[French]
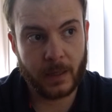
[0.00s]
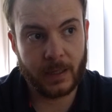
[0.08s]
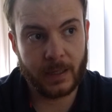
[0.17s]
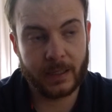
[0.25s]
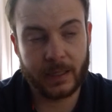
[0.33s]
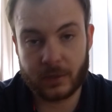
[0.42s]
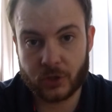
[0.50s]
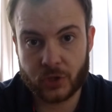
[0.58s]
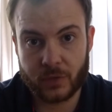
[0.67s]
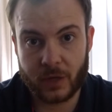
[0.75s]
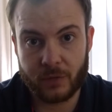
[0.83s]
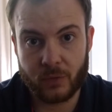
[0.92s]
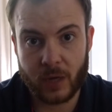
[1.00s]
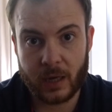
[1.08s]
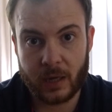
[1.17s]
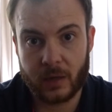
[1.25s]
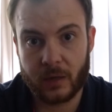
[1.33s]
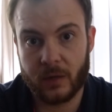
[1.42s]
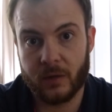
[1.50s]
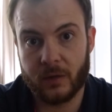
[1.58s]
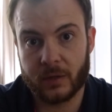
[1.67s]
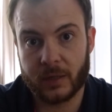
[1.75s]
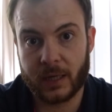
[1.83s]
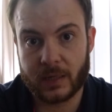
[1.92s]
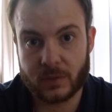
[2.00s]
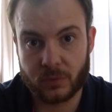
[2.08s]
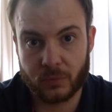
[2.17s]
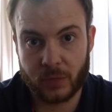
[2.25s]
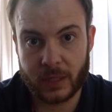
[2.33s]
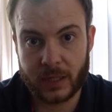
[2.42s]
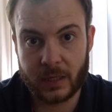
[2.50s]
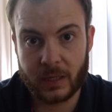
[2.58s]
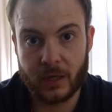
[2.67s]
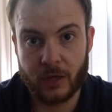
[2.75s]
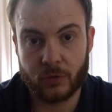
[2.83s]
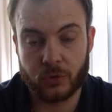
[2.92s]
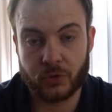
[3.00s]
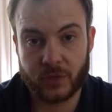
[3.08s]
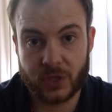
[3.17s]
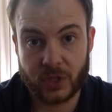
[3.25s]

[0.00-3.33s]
les gains que je vais avoir euh, grâce au loyer que je vais